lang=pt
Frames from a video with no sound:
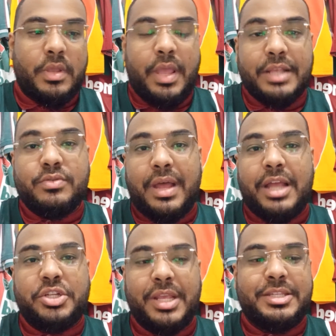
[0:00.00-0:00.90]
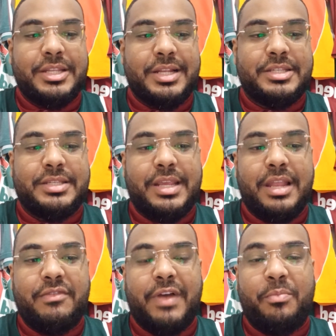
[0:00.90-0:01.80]
razoável. Acho que esse lance de que
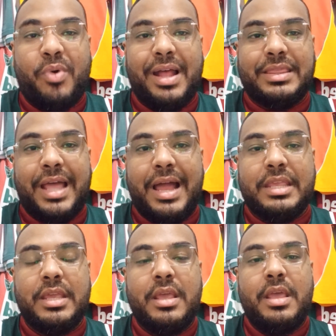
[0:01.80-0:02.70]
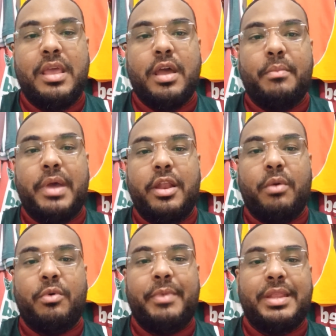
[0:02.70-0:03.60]
ele vai para o ataque é o
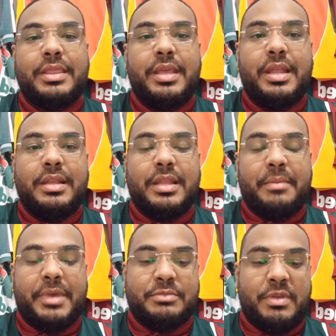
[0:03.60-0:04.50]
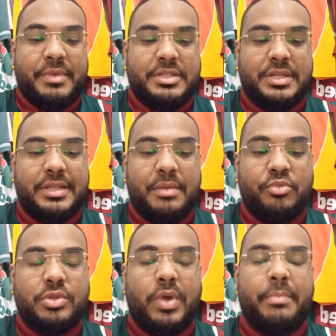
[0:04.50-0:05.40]
melhor momento dele, ainda mais mesmo assim ainda é
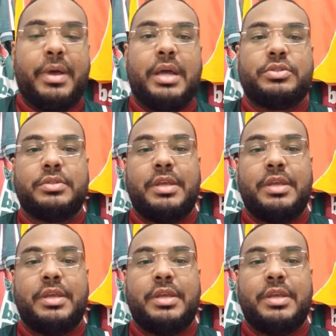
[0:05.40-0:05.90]
muito abaixo.